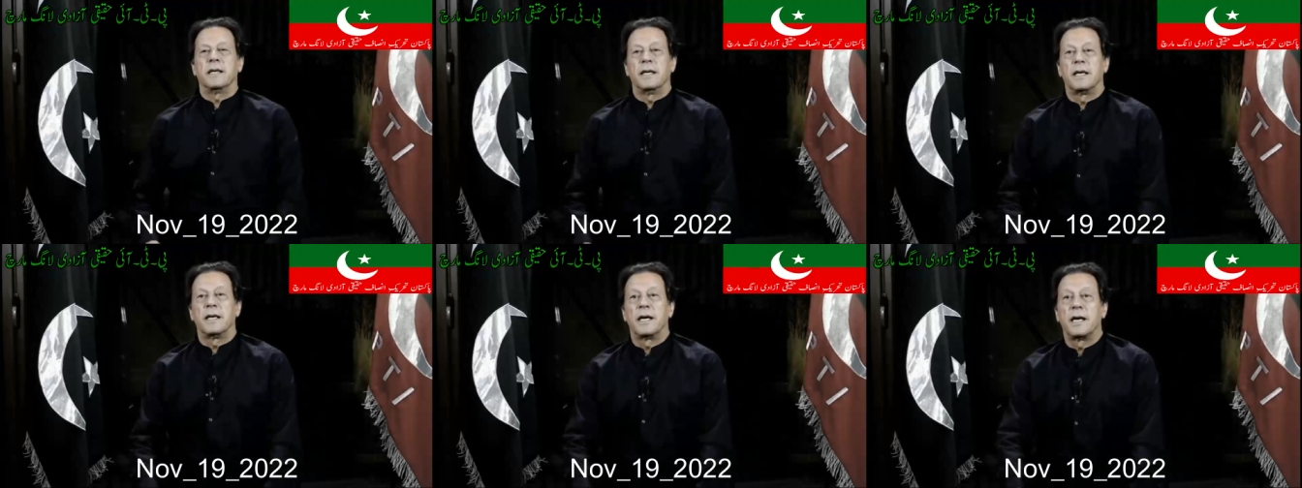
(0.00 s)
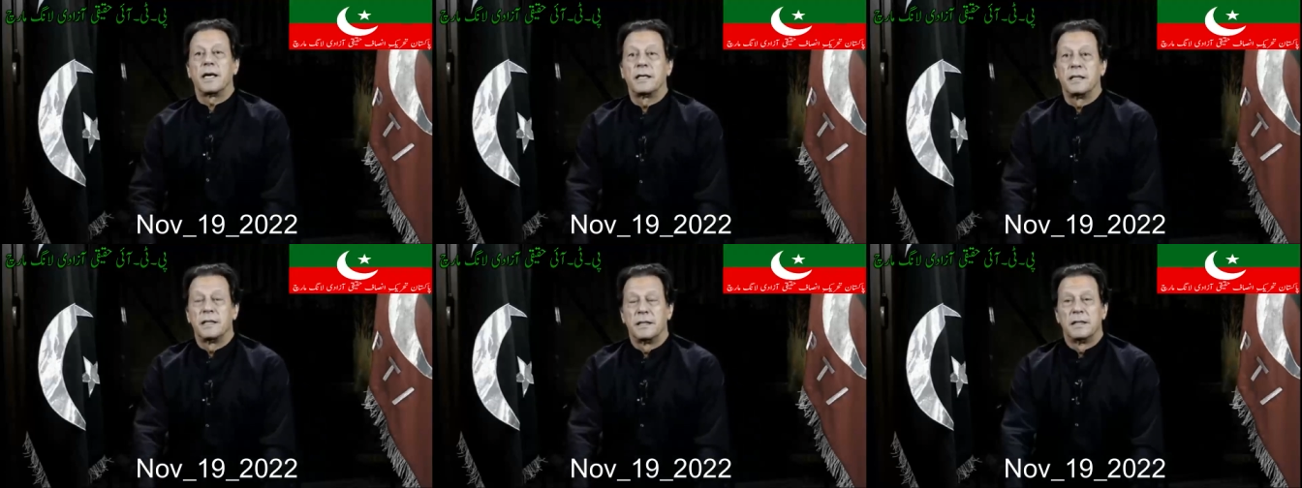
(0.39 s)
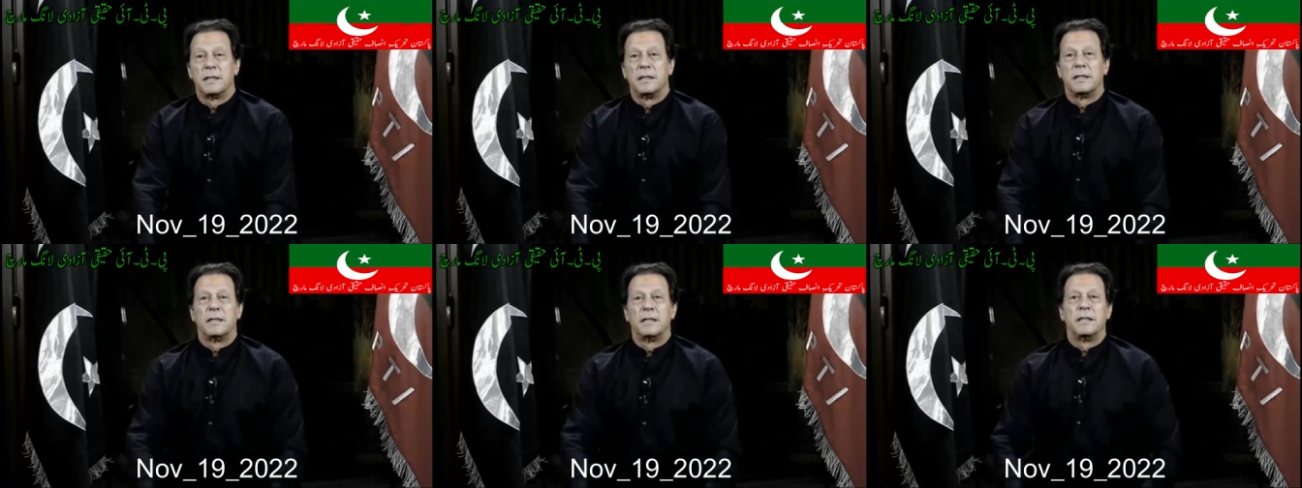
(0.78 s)
अल्लाह
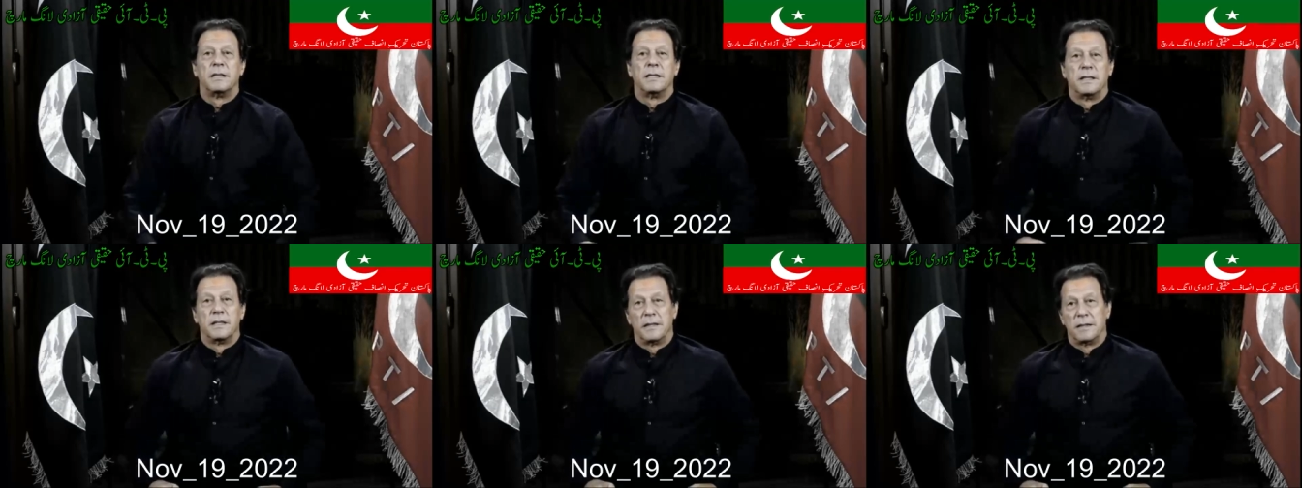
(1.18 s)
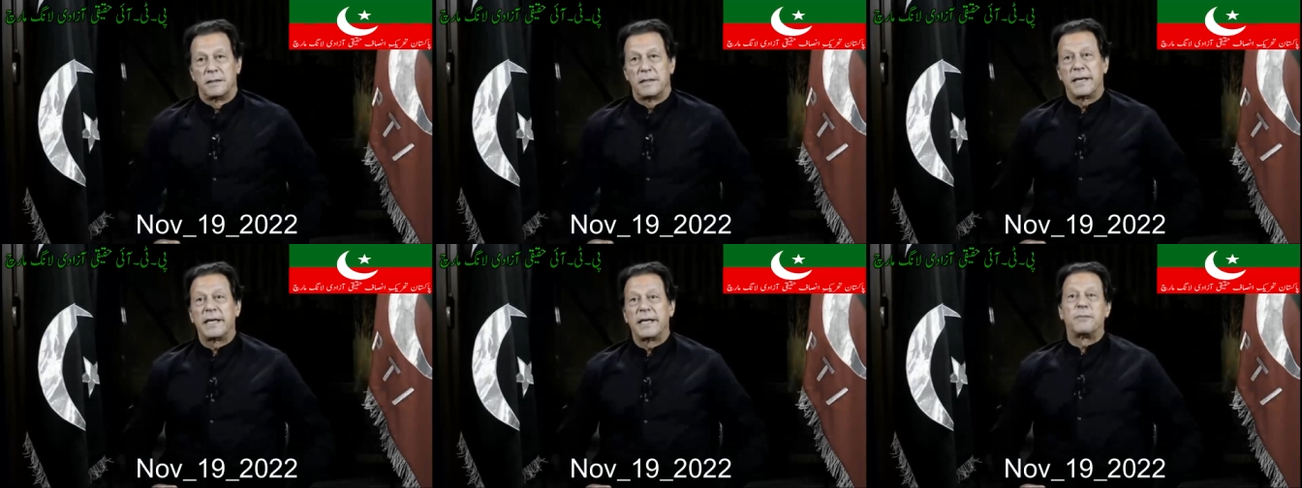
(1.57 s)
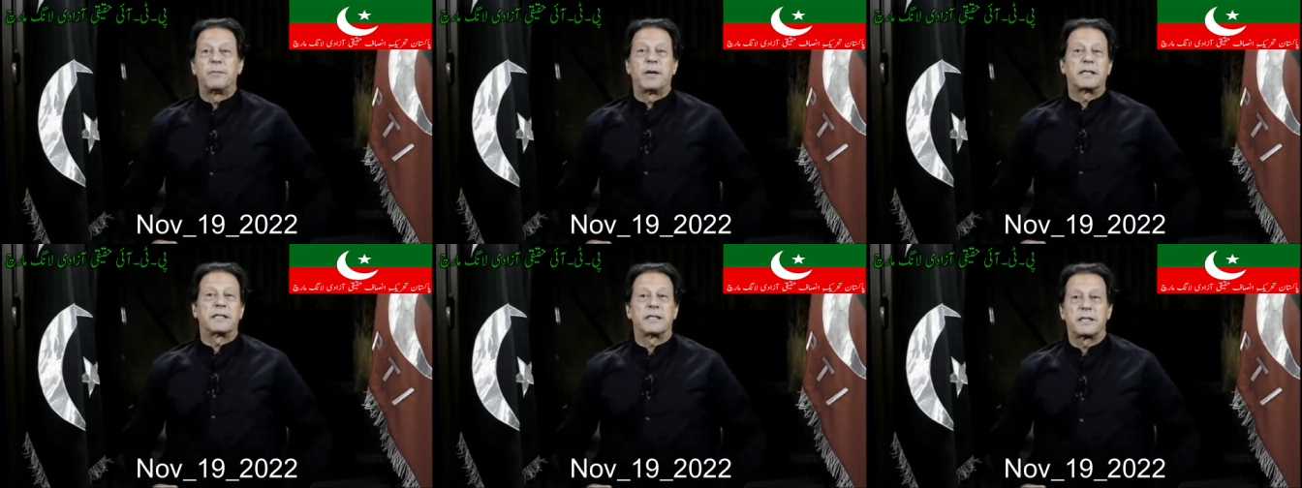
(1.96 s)
तेरी
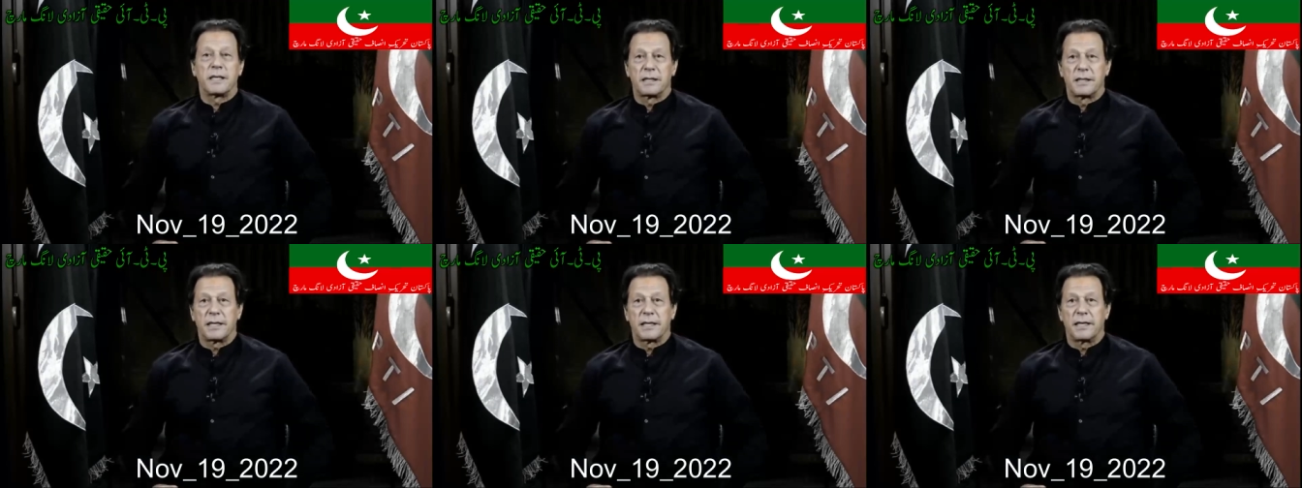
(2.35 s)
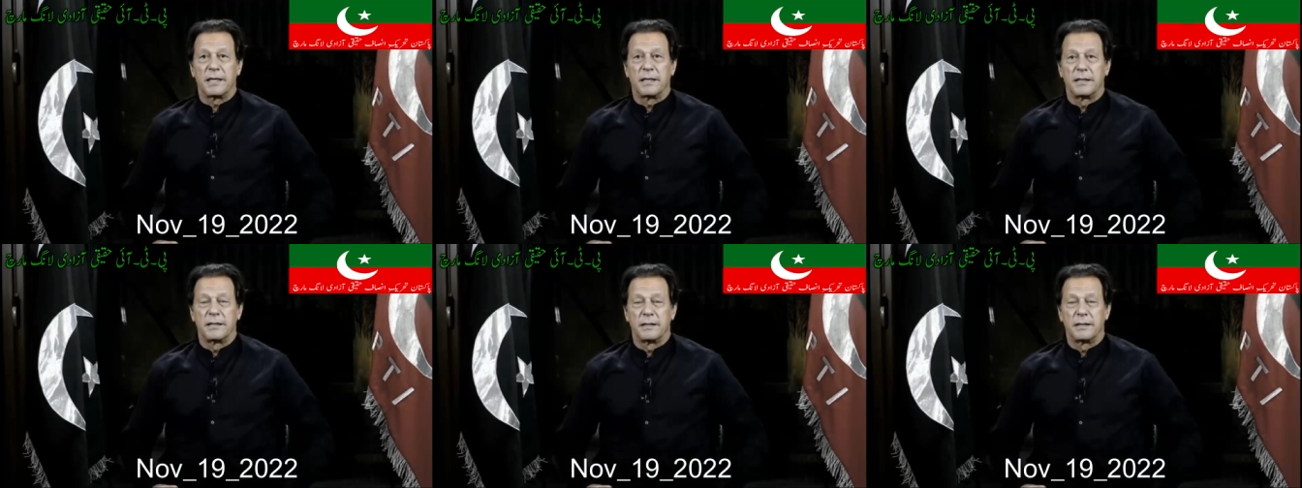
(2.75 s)
इबादत करते हैं